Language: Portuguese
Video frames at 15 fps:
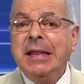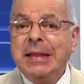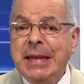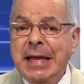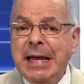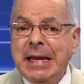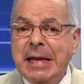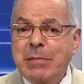
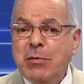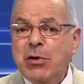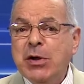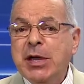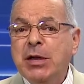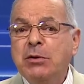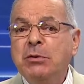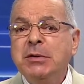Nela
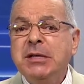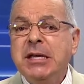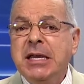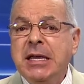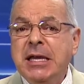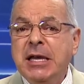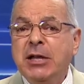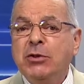morreram
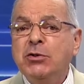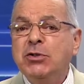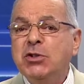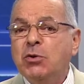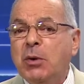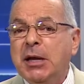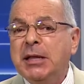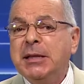
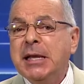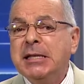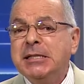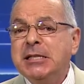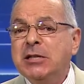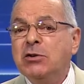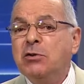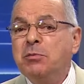
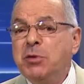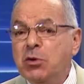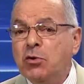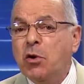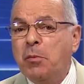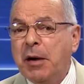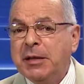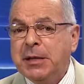545
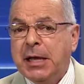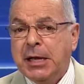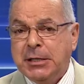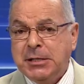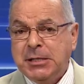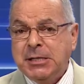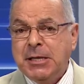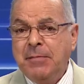mil
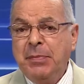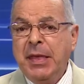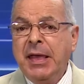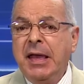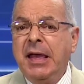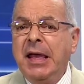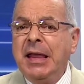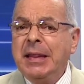combatentes.
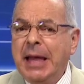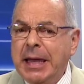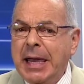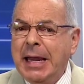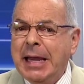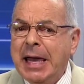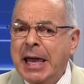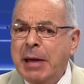
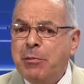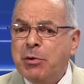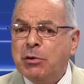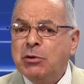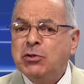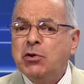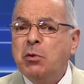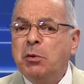Naquela
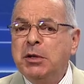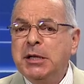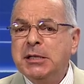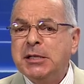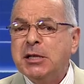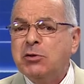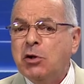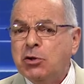época, os
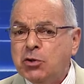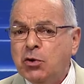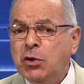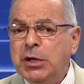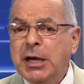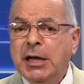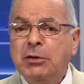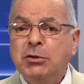comunistas
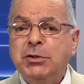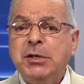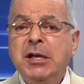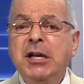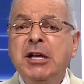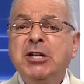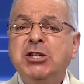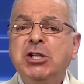
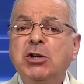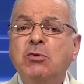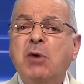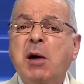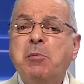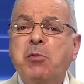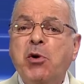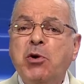norte-coreanos
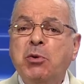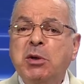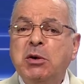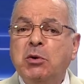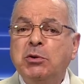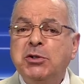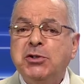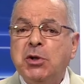tinham o apoio
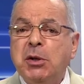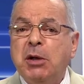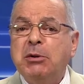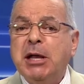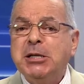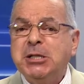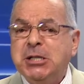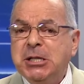
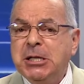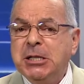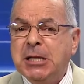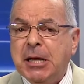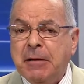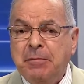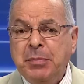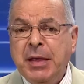incondicional da
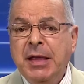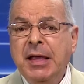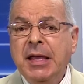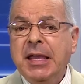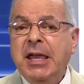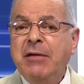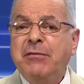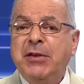China,
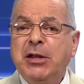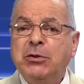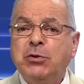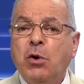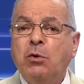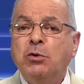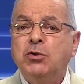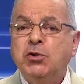que
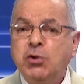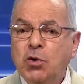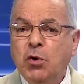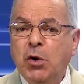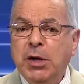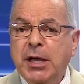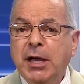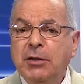enfrentou os
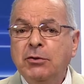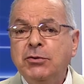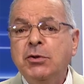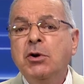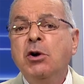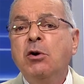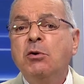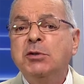
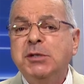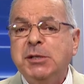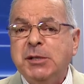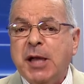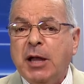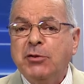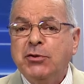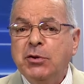sul-coreanos, os
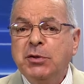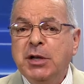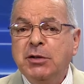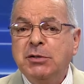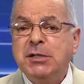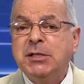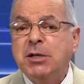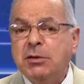Estados
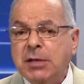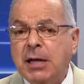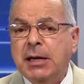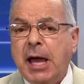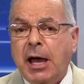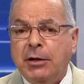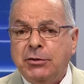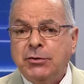Unidos e seus
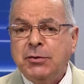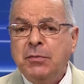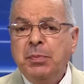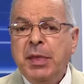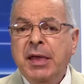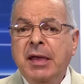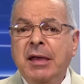aliados.